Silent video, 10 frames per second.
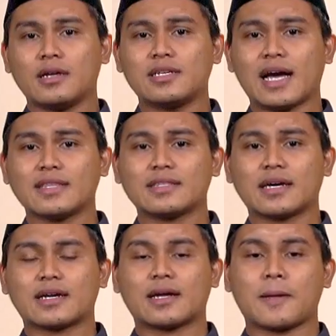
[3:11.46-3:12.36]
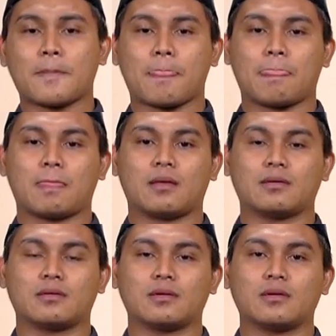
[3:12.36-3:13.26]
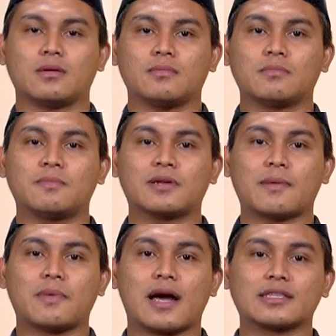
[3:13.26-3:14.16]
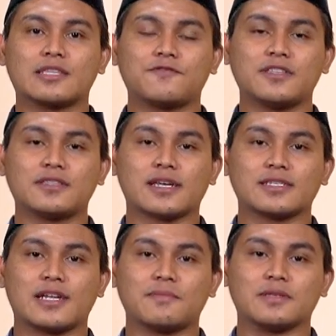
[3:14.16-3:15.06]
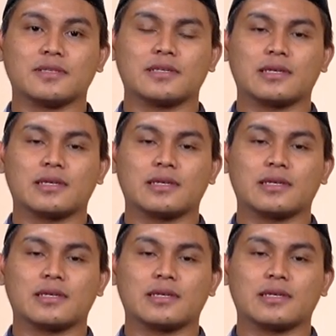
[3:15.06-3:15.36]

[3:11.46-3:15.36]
Di antara beberapa aktivitas Nabi